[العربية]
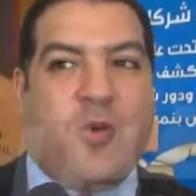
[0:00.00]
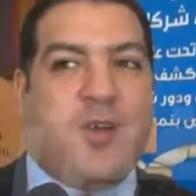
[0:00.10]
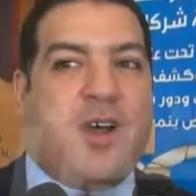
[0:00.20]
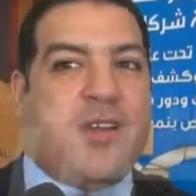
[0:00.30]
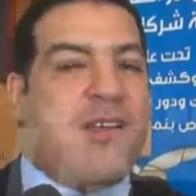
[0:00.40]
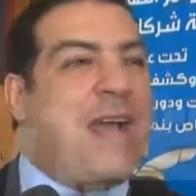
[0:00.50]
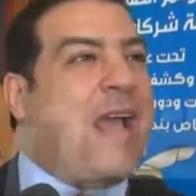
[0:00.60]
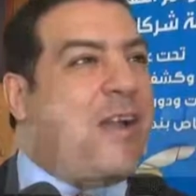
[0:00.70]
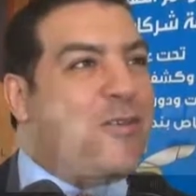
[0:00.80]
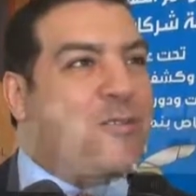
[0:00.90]
والنهارده
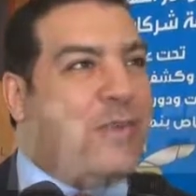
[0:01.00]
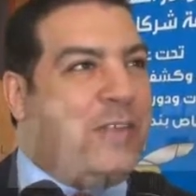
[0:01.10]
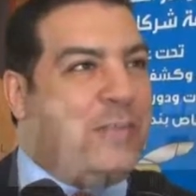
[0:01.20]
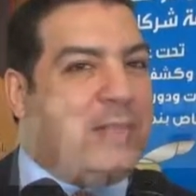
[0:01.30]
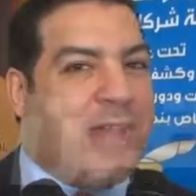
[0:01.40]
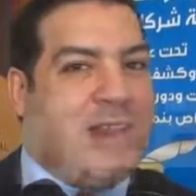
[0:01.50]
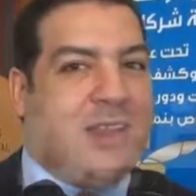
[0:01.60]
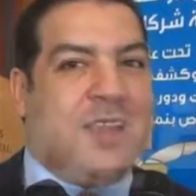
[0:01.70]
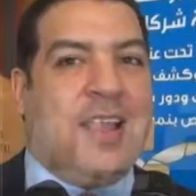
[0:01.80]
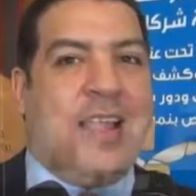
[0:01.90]
اخر اسبوع في الامتحانات